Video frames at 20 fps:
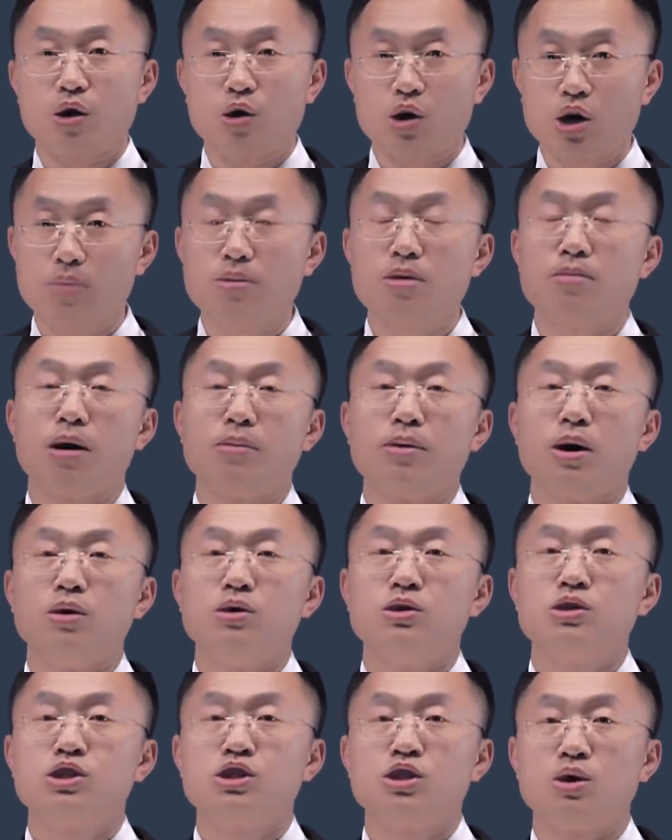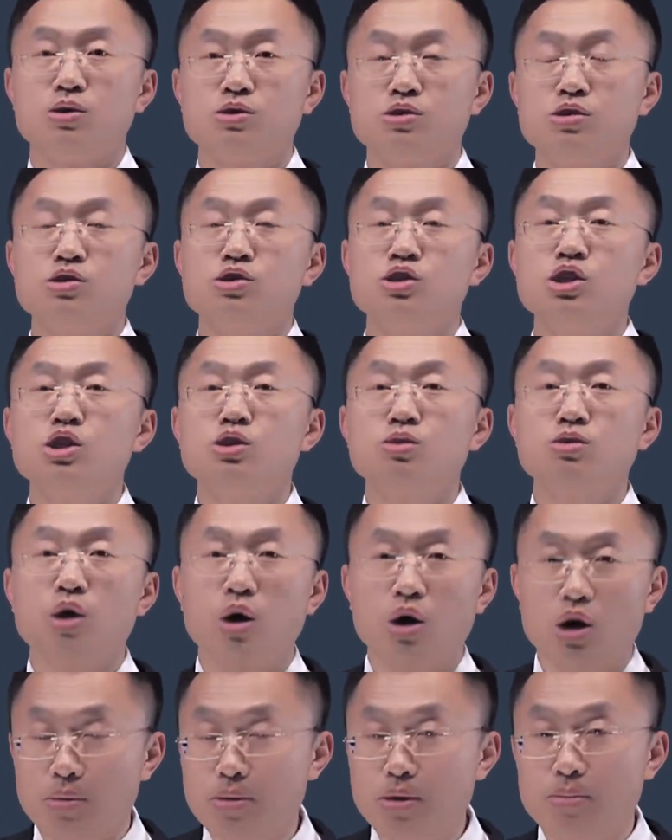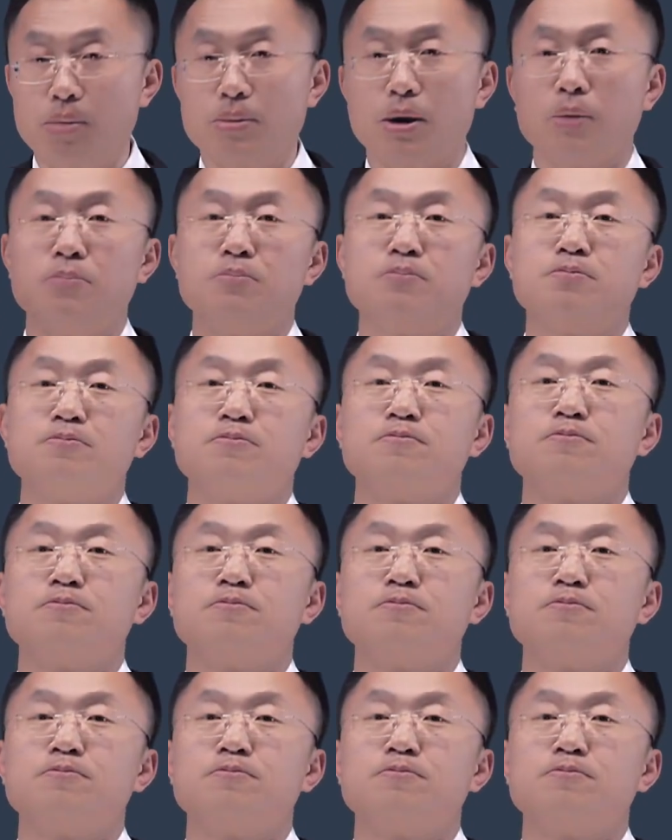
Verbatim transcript: 到合并报表，首次进入到合并报表。